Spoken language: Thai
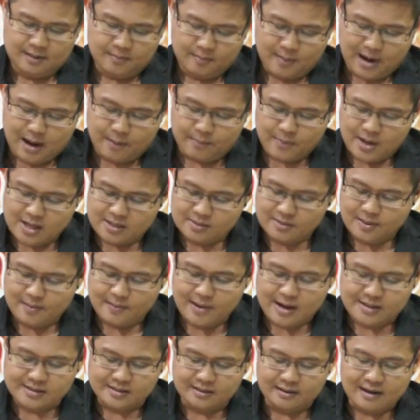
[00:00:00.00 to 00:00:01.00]
ผ่านไปสำหรับ
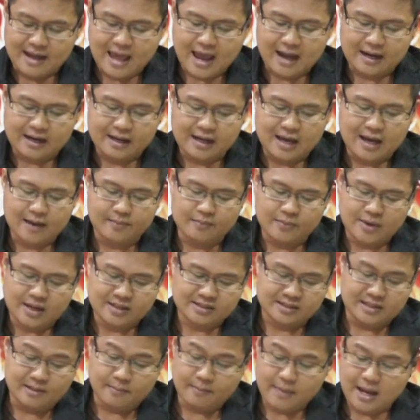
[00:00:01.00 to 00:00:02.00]
ราศีแรกนะครับ รา
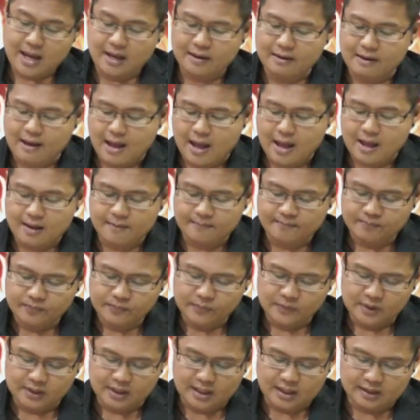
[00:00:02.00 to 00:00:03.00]
ศีเมษนะ
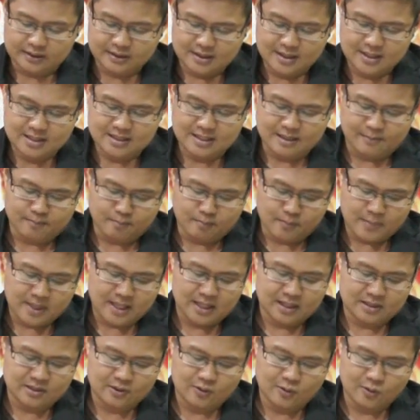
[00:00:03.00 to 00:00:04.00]
นะที่จะมี
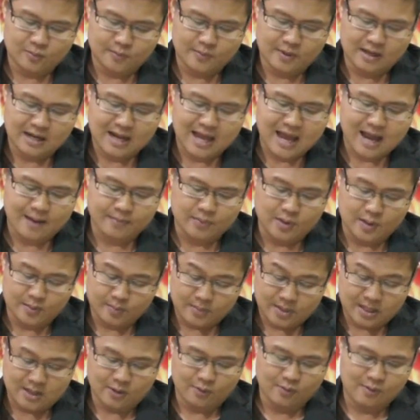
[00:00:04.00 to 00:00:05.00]
โชค มีลาภเนาะ
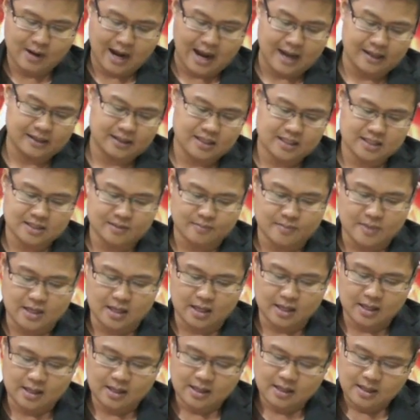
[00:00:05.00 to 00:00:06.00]
มีโอกาสที่จะมี
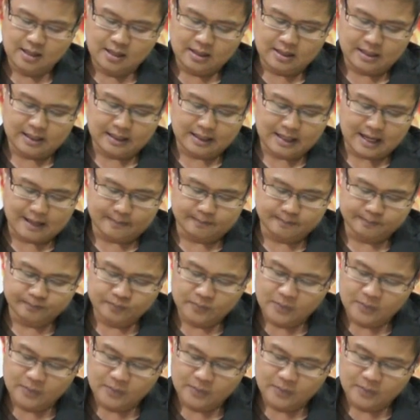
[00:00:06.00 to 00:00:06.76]
นะครับ